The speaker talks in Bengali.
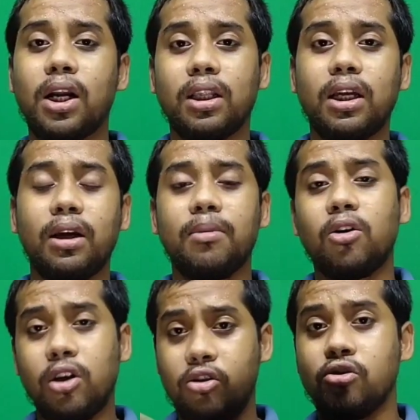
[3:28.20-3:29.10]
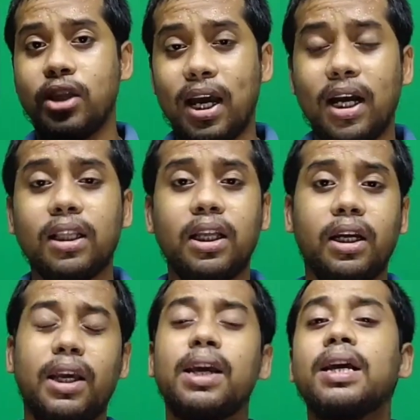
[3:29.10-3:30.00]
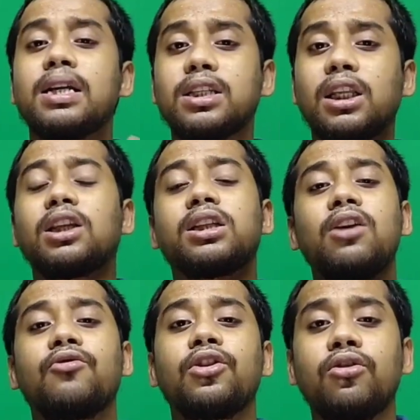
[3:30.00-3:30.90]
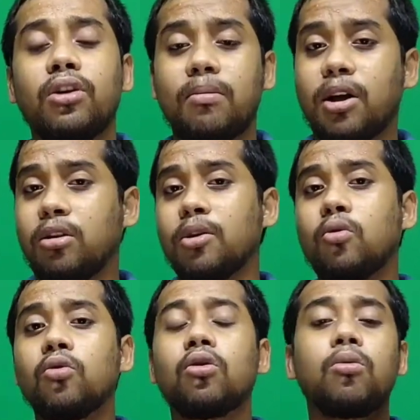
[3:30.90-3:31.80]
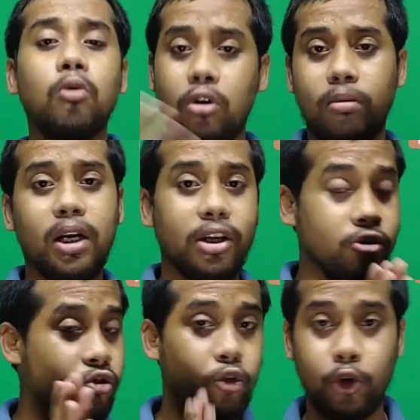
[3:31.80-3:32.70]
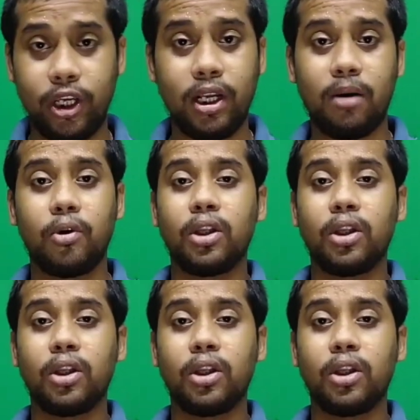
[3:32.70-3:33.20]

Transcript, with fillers: জানার থাকে বা অনেক কিছু দেখার থাকে যাতে সেই ভিডিওটার মাধ্যমে কোনোরকম উল্টোপাল্টা কিছু ছড়িয়ে না